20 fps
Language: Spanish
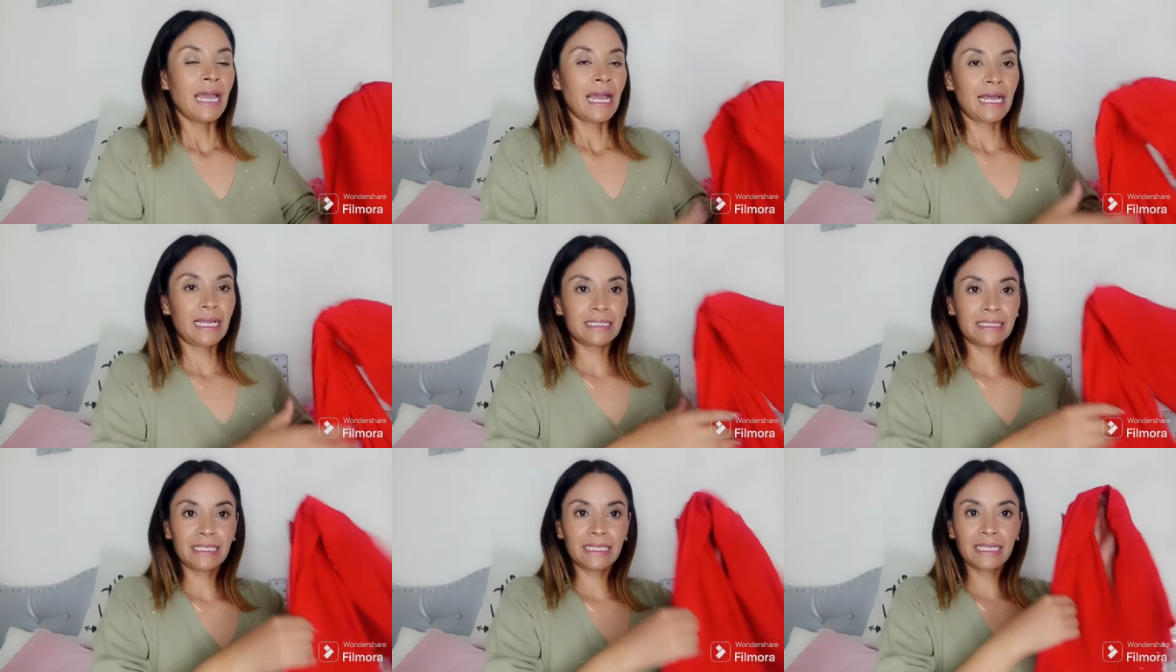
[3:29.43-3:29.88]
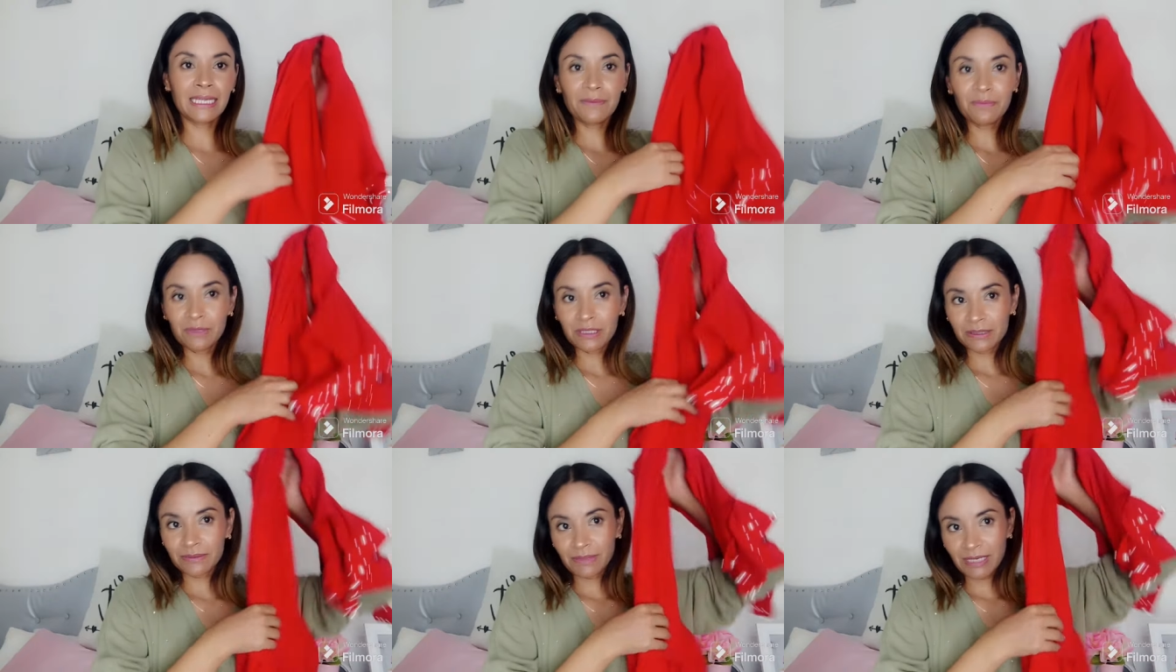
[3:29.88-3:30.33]
Así que,
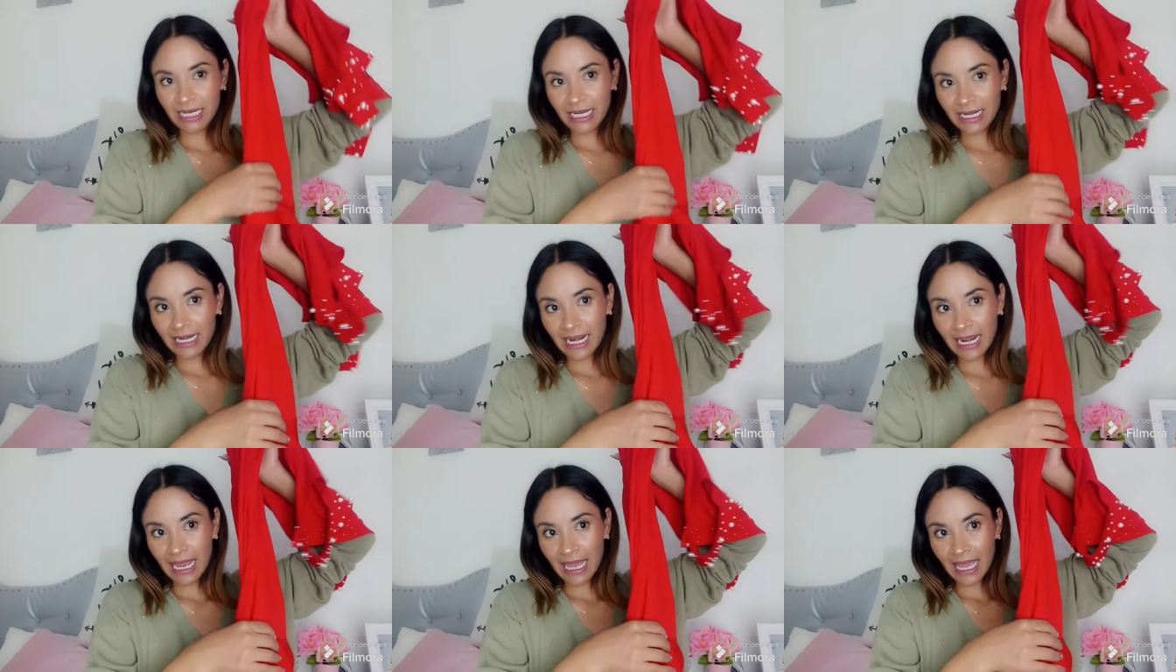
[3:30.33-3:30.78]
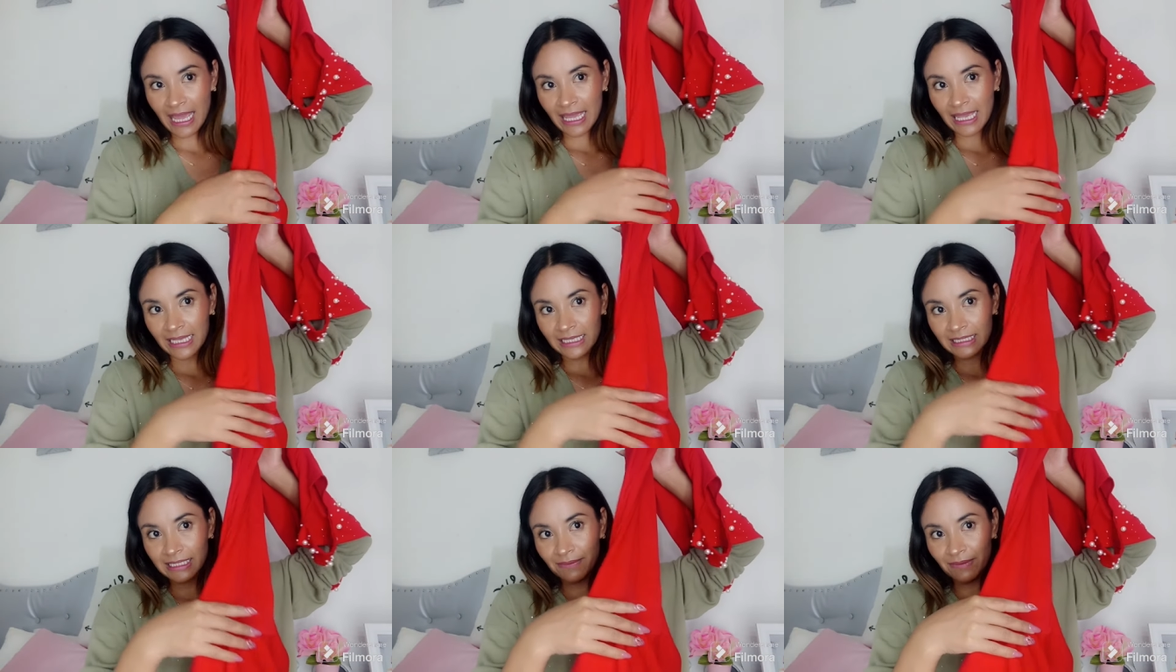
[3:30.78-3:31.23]
pues, miren,
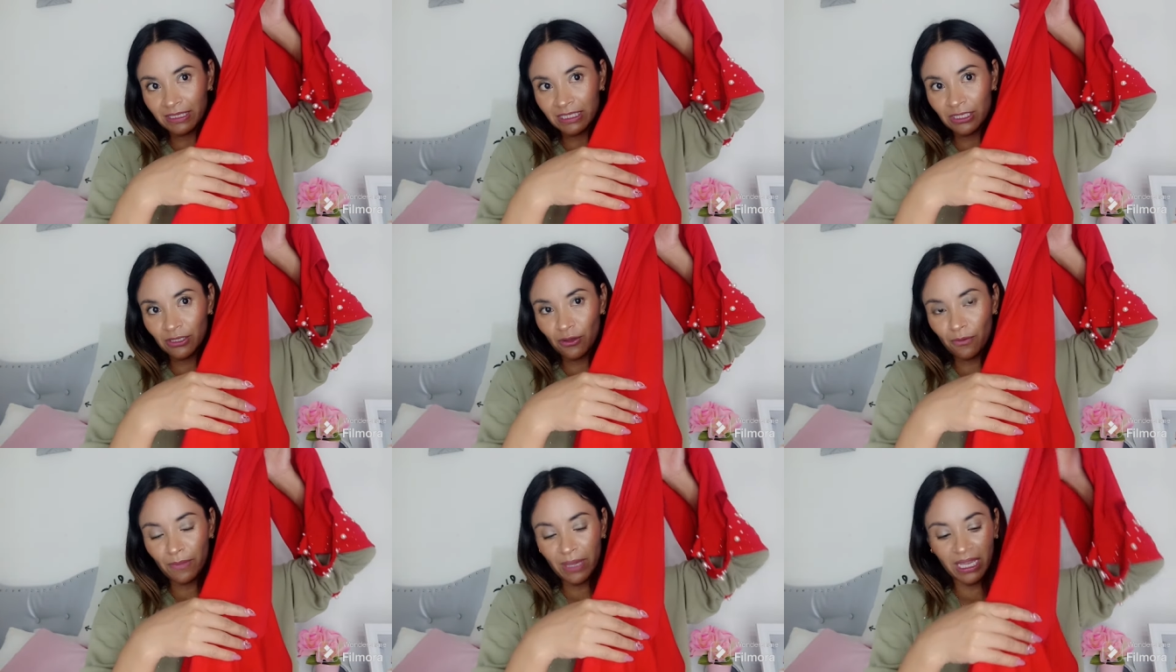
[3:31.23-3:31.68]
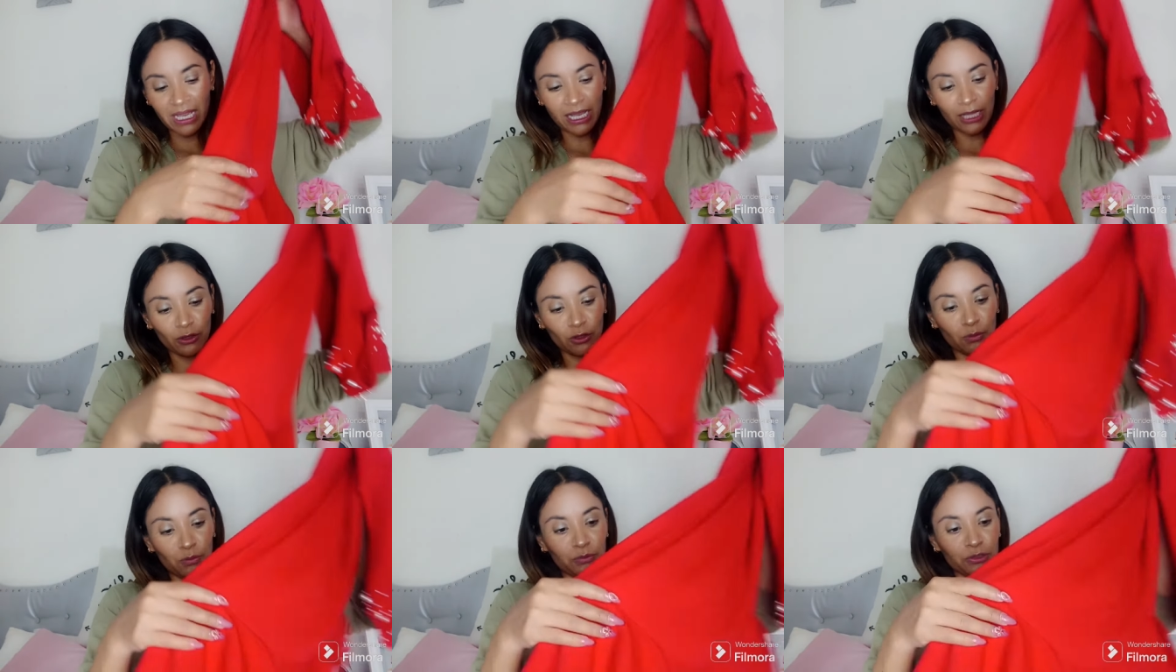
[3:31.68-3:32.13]
este vestido me
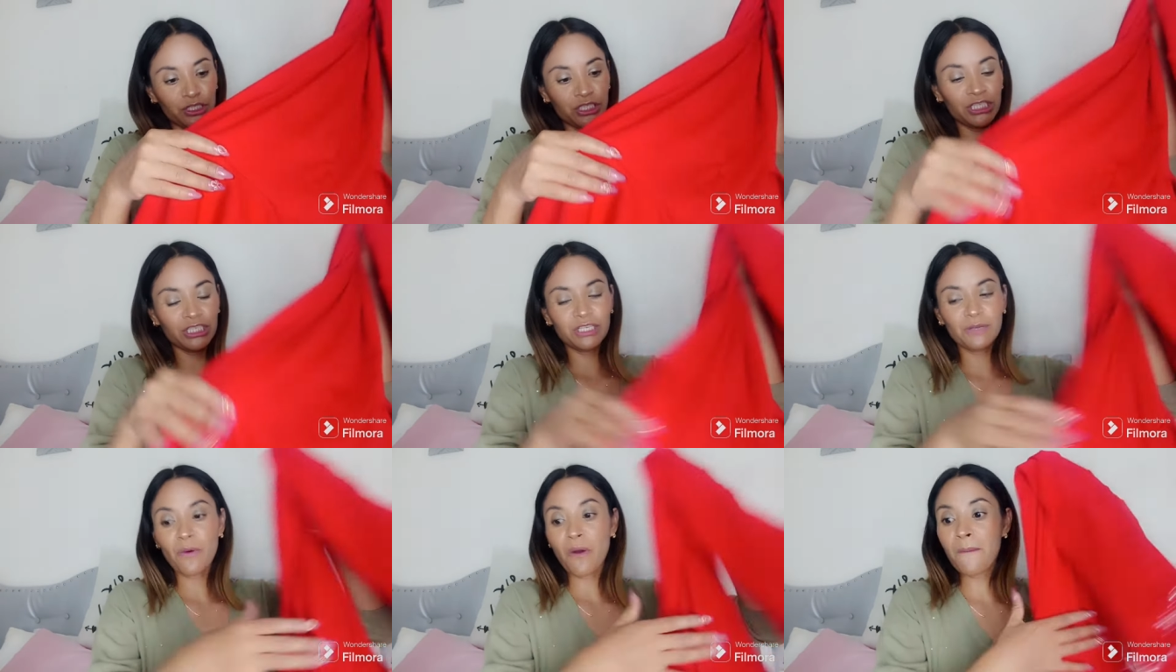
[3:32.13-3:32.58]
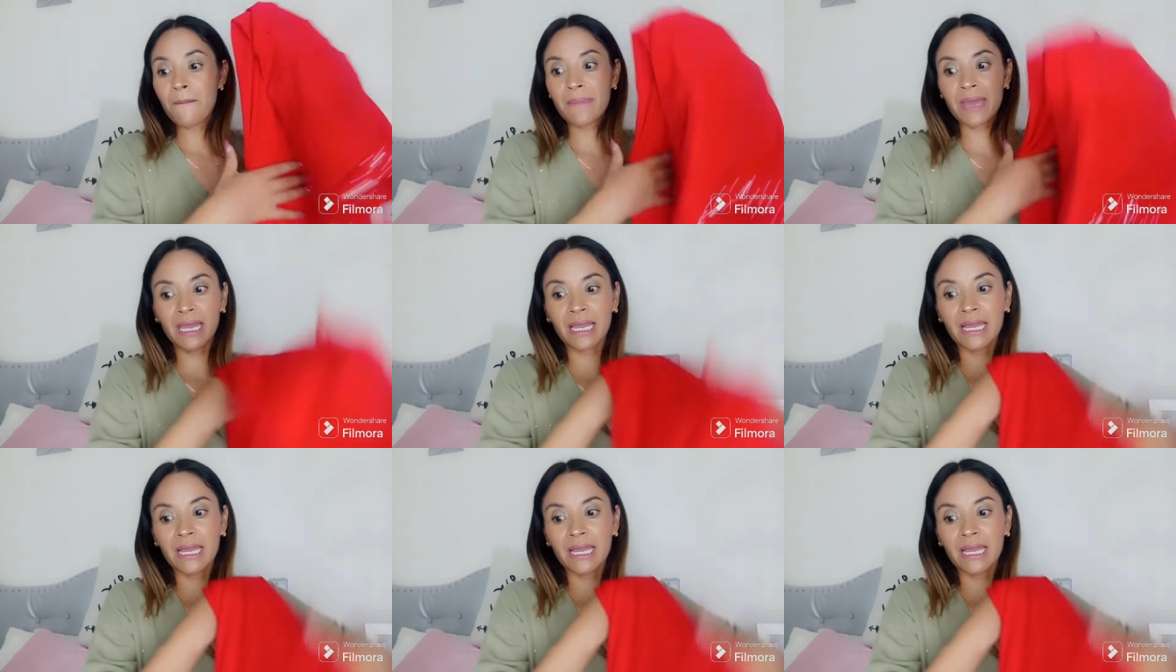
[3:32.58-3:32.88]
encantó muchísimo, me